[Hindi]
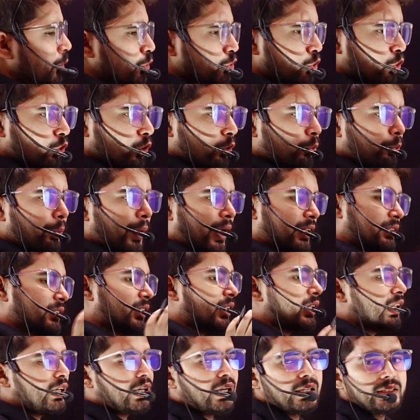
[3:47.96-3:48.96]
पे जो लोग
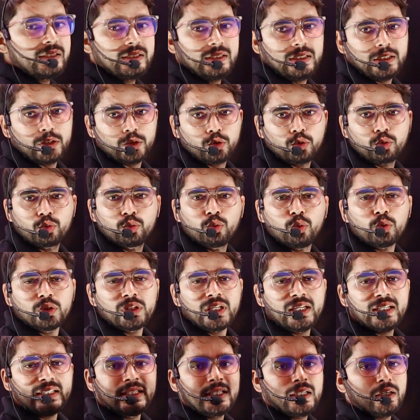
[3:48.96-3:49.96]
पैसा लगाते हैं तो दो
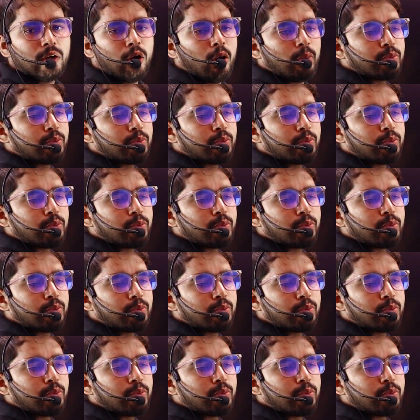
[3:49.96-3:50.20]
तरीके का